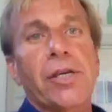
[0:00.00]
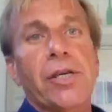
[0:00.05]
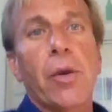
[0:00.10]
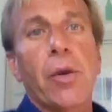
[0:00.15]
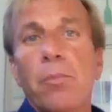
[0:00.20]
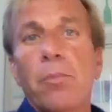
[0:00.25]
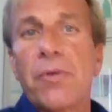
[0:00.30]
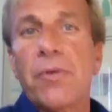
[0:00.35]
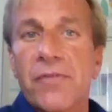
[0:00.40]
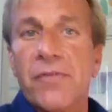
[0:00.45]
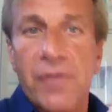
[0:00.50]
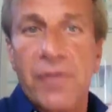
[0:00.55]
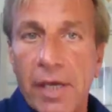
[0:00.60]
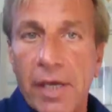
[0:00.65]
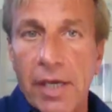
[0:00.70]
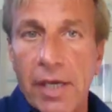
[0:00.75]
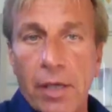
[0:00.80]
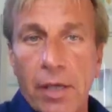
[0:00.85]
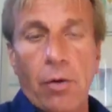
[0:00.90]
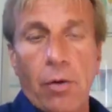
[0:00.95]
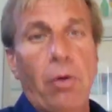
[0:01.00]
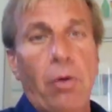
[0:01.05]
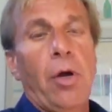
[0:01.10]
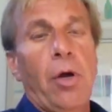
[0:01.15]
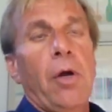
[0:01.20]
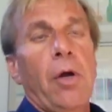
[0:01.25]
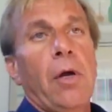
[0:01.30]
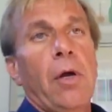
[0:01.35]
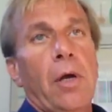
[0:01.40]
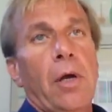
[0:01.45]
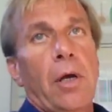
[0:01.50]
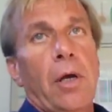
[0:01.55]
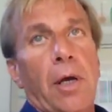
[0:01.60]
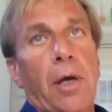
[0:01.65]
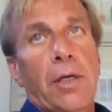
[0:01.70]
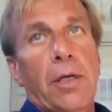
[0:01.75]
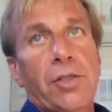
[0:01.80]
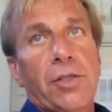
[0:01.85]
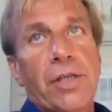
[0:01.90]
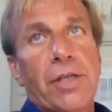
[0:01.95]
c'è un mistero
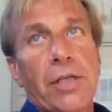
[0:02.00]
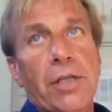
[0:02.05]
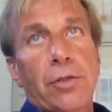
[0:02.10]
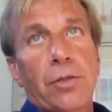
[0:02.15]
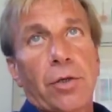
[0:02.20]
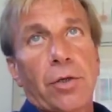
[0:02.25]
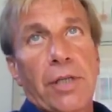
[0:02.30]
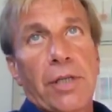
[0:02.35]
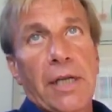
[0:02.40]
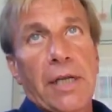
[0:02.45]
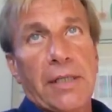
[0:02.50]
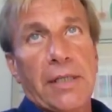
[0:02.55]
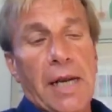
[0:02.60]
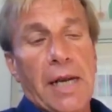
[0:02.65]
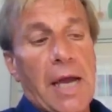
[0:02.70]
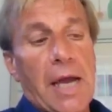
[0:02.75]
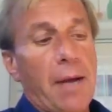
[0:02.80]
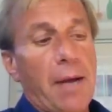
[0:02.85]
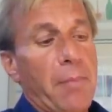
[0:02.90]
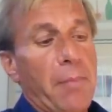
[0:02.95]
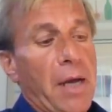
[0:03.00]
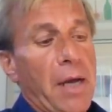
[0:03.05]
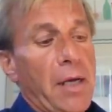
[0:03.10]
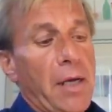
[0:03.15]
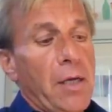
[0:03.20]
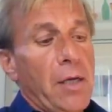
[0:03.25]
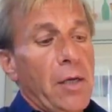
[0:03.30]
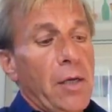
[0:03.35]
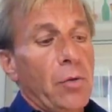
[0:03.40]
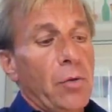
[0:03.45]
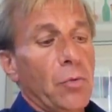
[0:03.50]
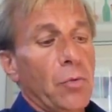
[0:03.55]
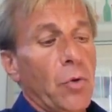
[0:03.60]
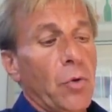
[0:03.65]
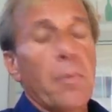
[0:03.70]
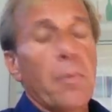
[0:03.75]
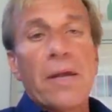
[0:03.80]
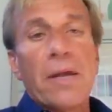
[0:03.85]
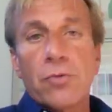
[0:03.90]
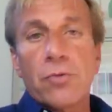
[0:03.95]
al centro della trama, un
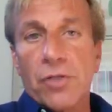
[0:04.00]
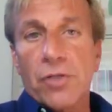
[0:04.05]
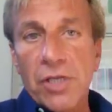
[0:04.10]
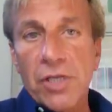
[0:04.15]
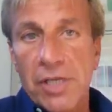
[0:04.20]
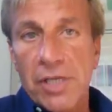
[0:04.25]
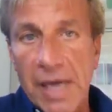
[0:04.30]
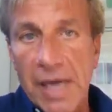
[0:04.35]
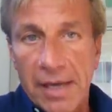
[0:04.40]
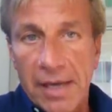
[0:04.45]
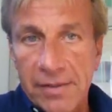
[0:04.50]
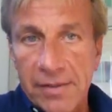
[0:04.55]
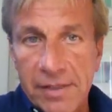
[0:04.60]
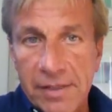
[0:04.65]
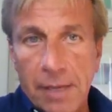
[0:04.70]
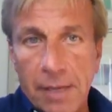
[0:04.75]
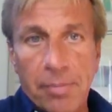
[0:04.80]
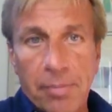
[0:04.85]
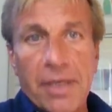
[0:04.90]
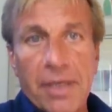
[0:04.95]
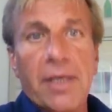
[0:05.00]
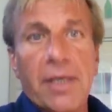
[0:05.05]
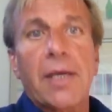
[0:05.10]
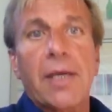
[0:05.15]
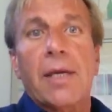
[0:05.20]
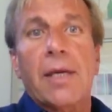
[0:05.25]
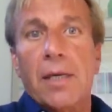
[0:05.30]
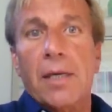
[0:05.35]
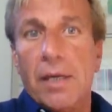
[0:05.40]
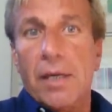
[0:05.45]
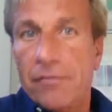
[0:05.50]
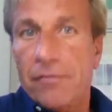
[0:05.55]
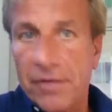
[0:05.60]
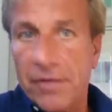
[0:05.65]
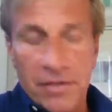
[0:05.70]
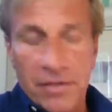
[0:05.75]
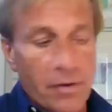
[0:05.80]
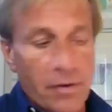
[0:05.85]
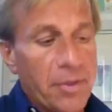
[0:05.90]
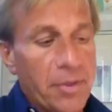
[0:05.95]
romanzo d'inchiesta, perché
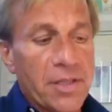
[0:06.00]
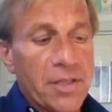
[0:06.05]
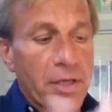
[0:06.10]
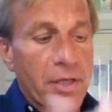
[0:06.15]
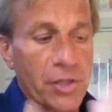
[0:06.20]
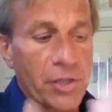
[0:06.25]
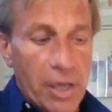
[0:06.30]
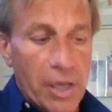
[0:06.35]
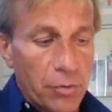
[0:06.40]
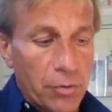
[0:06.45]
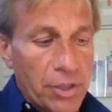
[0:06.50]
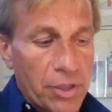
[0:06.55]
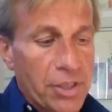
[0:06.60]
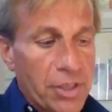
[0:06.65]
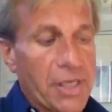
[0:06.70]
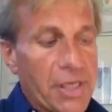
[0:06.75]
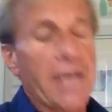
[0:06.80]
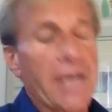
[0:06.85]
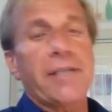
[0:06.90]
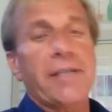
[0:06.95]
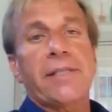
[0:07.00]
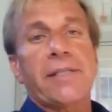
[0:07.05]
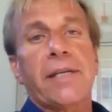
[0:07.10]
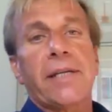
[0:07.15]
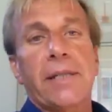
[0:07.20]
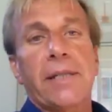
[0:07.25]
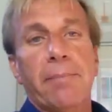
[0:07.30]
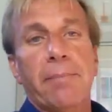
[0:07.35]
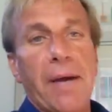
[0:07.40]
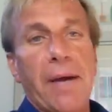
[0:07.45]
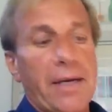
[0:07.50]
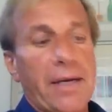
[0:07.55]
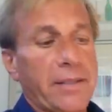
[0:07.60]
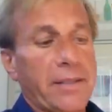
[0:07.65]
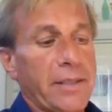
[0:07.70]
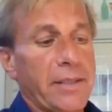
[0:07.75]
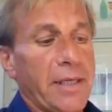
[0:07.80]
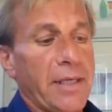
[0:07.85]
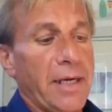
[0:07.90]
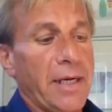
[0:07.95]
effettivamente c'è un'inchiesta da
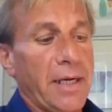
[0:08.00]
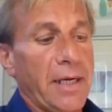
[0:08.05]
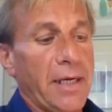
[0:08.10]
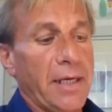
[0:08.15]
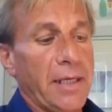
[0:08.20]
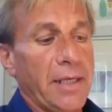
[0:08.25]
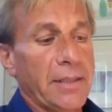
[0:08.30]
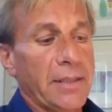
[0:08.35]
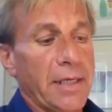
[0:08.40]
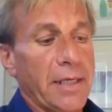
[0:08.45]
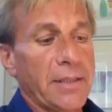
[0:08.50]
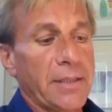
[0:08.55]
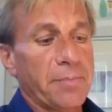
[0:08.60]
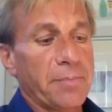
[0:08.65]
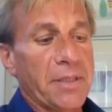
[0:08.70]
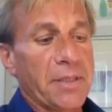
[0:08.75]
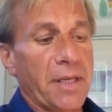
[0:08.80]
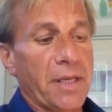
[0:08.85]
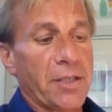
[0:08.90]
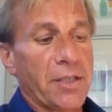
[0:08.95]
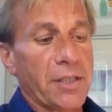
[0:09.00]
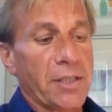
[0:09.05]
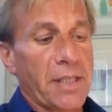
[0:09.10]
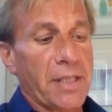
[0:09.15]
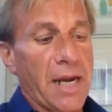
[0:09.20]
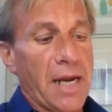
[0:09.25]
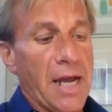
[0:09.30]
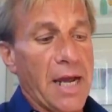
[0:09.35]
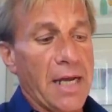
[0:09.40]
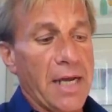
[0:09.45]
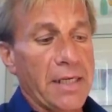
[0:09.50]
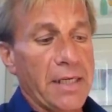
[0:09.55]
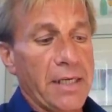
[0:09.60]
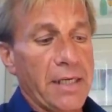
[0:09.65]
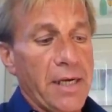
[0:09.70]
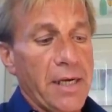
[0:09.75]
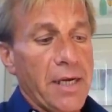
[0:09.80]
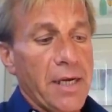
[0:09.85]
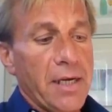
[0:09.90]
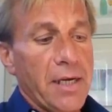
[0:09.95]
parte della, dell'ispettrice
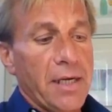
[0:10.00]
Trani,